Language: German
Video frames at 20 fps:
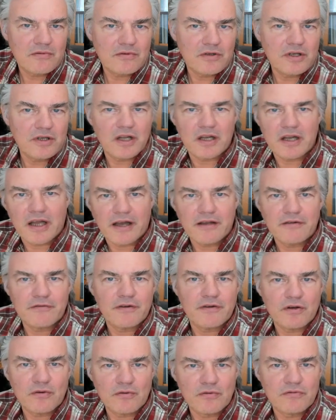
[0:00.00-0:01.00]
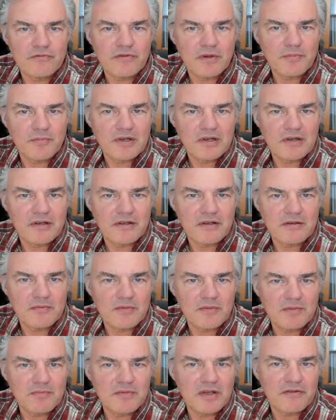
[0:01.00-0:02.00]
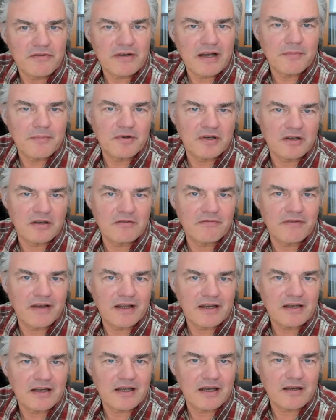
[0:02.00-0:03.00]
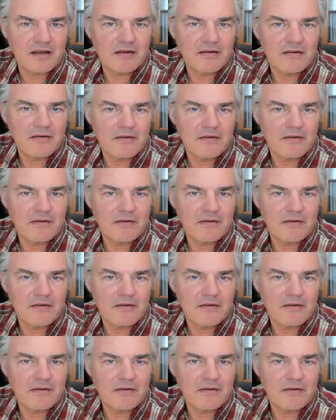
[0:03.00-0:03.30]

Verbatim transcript: die dann einfach unverbindlich mit mir verabredet werden kann.